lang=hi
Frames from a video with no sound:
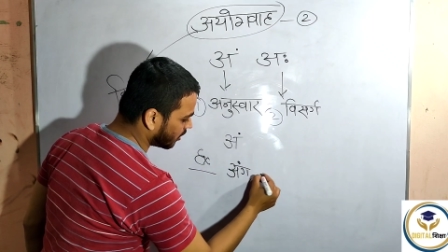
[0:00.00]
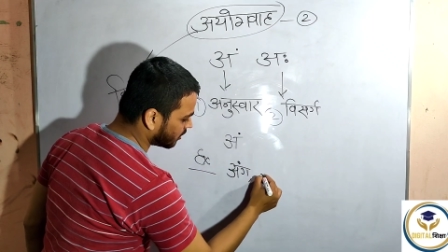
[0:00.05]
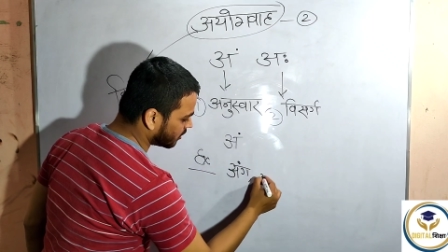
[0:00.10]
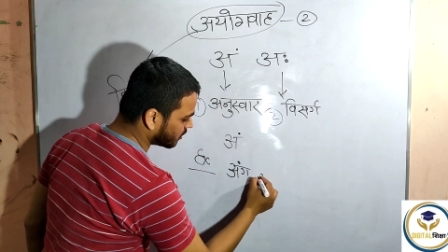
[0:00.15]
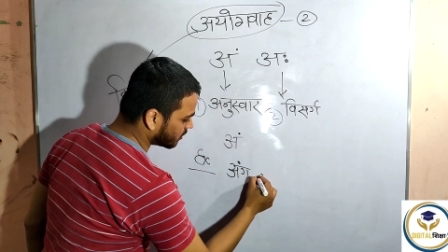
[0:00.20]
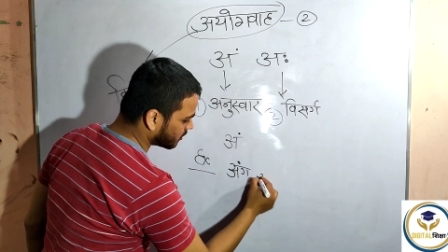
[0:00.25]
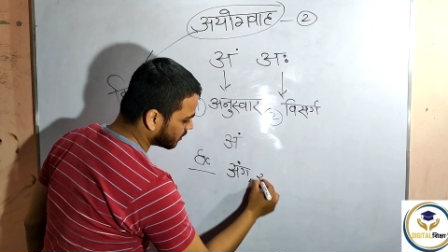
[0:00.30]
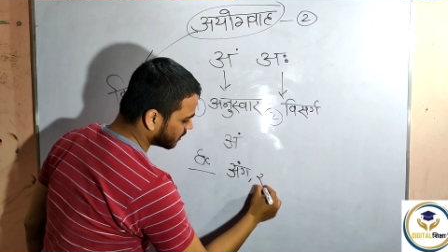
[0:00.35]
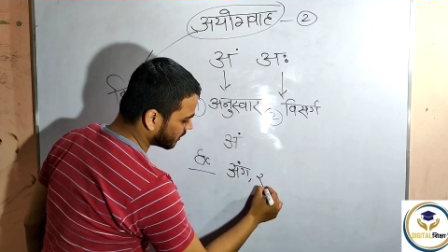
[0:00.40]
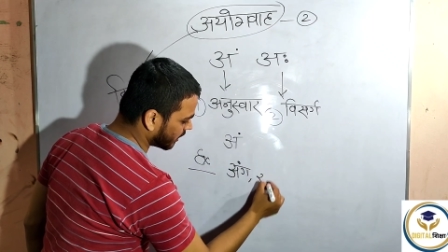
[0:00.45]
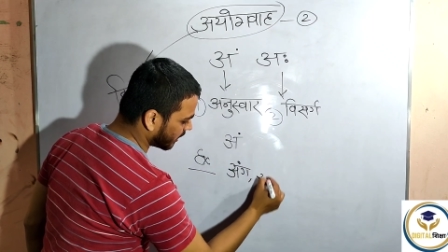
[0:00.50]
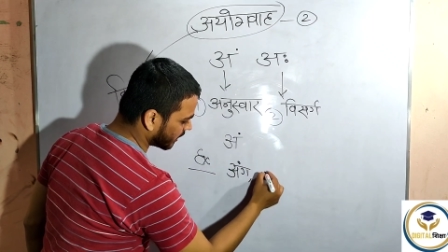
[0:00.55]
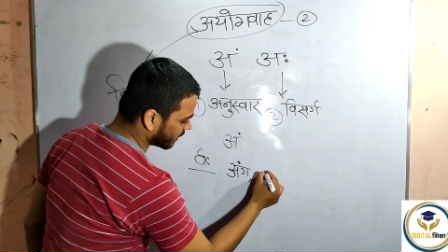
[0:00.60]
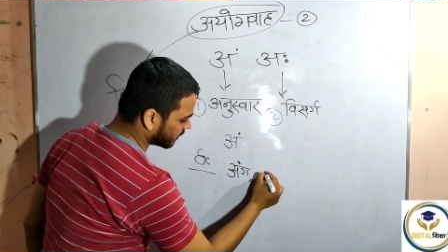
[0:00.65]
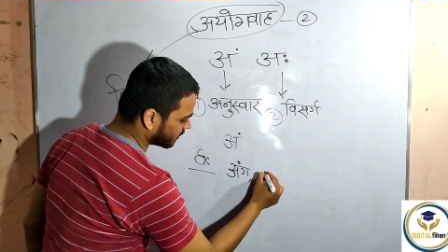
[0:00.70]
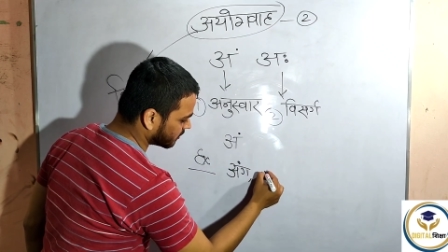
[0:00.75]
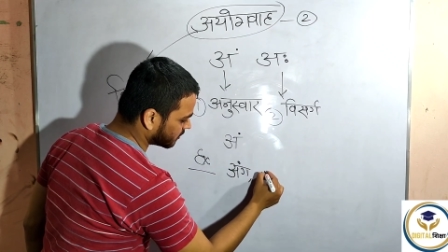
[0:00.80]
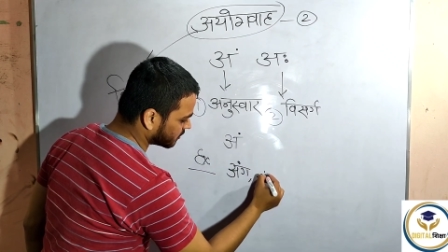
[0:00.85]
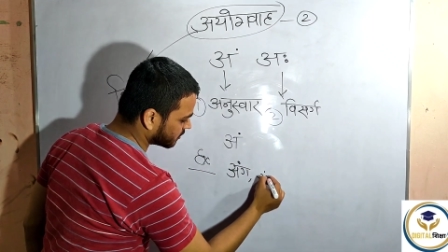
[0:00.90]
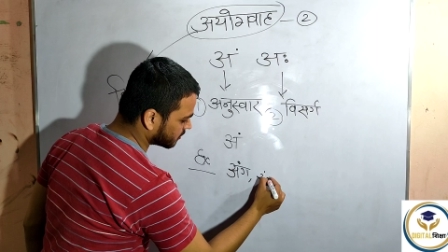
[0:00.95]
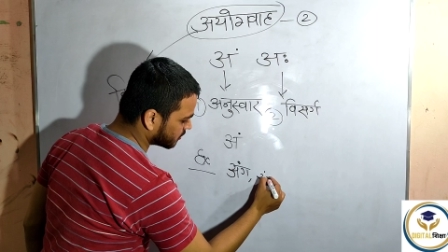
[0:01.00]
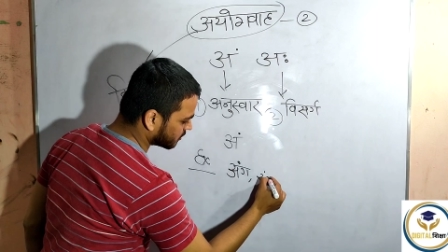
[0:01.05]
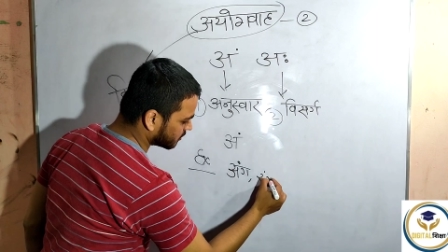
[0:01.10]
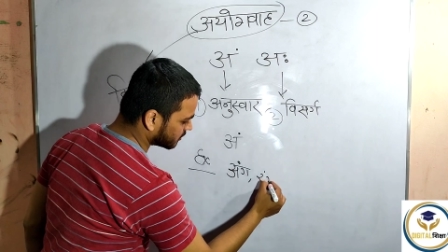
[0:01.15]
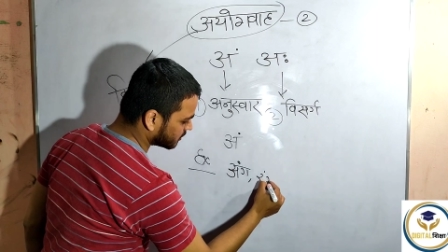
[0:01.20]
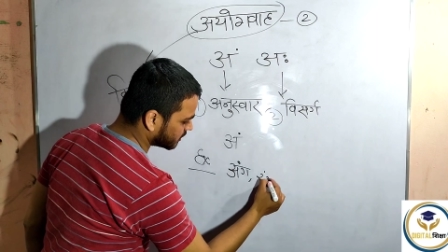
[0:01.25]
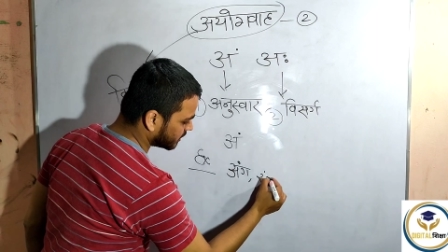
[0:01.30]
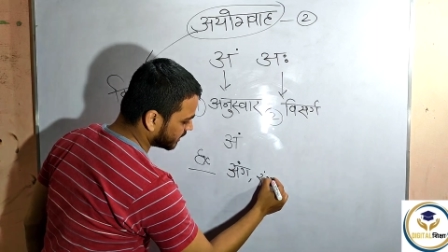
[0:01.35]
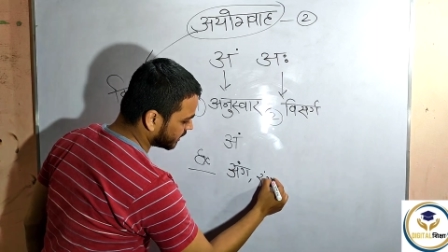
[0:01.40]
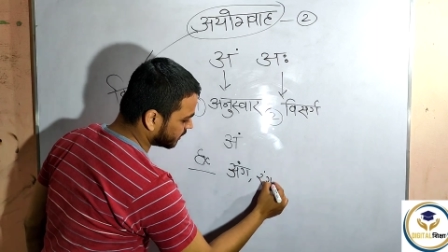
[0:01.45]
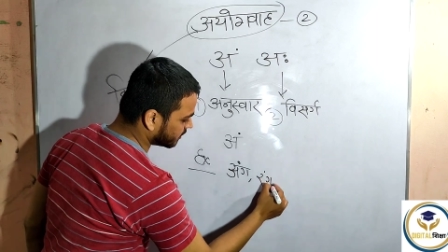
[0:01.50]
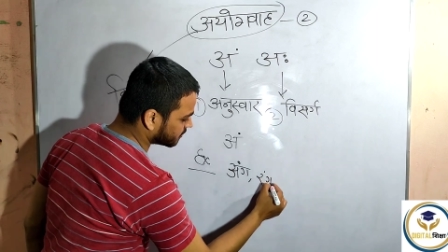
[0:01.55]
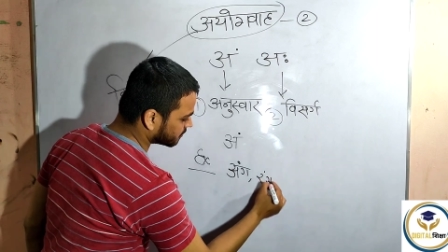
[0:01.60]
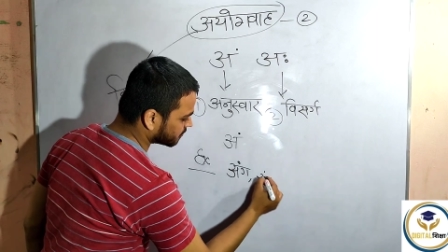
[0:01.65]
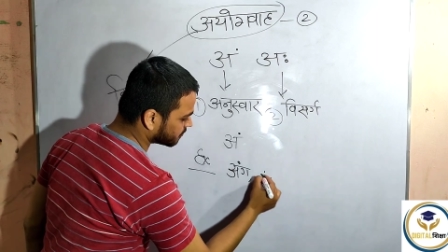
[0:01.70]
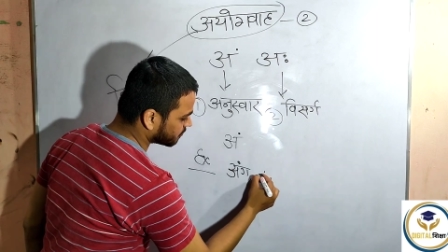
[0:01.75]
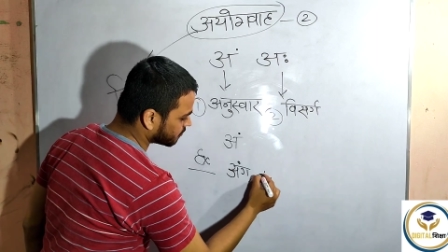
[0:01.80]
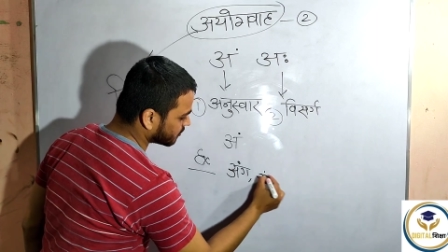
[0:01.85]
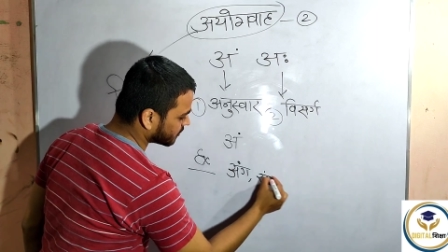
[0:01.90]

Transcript: और रंग ठीक